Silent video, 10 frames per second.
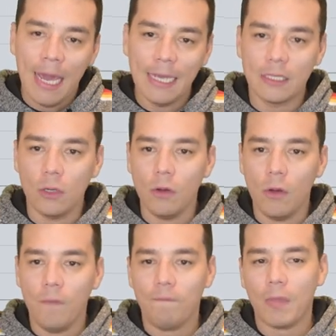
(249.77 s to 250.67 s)

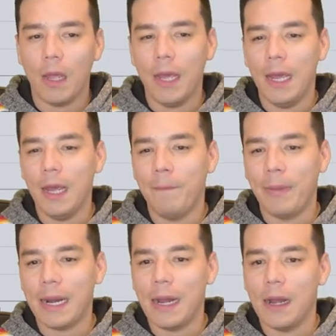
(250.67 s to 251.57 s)
Esto eh,
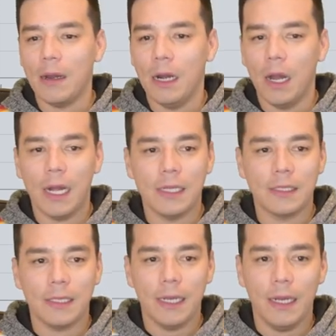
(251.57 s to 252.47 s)
para
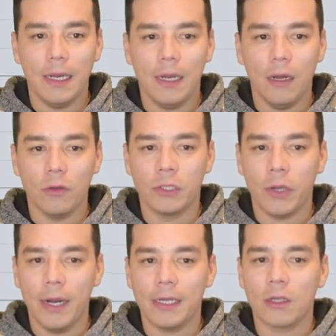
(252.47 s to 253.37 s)
las, eh, los
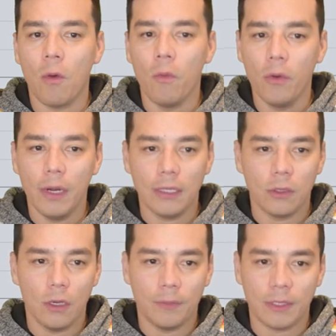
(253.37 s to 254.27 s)
traders
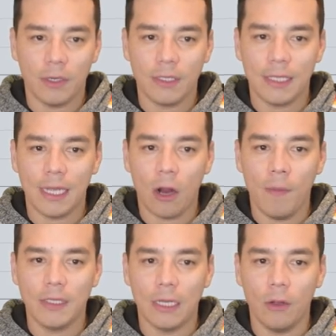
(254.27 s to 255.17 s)
comunes o las personas que están
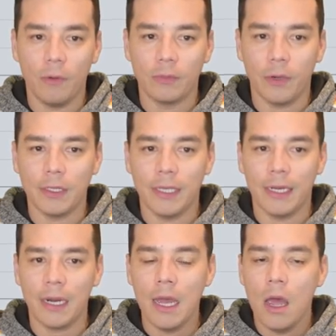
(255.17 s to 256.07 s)
comenzando, pues puede
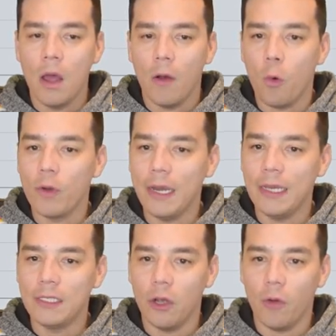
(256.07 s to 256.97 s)
ser un
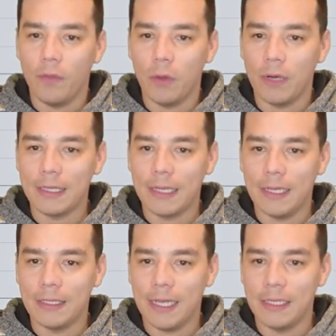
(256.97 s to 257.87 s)
inicio de una
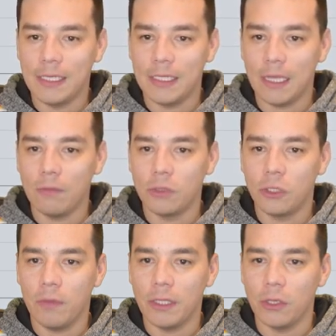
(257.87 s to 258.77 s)
tendencia alcista
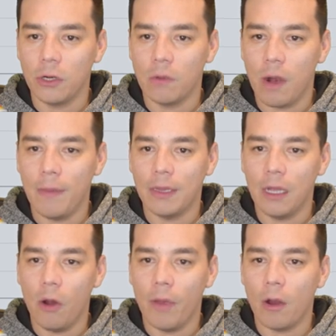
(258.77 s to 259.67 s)
mucho mayor.
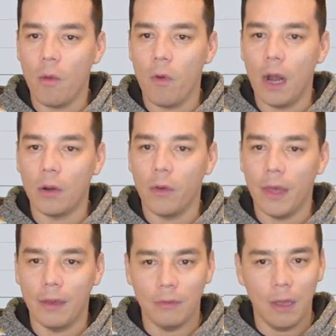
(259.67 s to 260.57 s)
Normalmente lo ven como algo
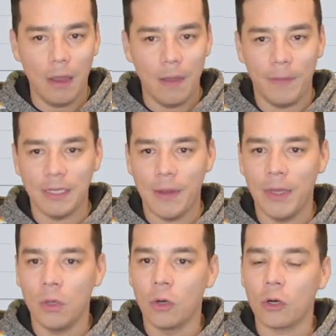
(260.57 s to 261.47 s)
de eh,
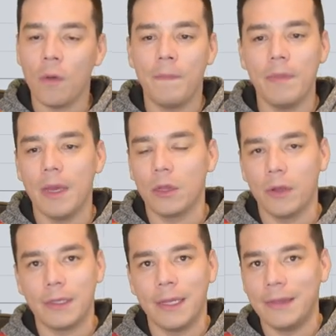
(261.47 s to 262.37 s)
precisamente un
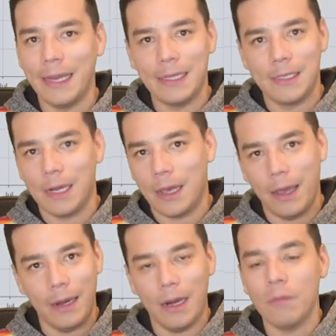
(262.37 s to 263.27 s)
rompimiento de tendencia que
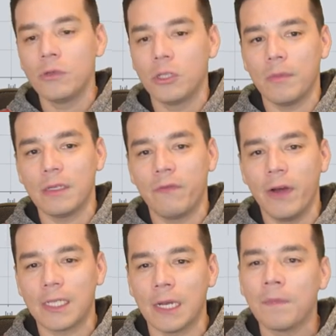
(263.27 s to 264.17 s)
genera mucho más
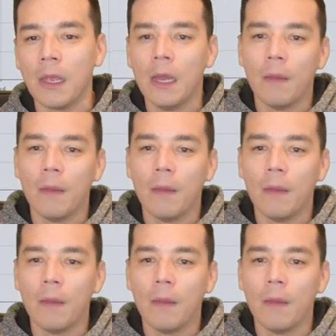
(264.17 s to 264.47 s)
fuerza.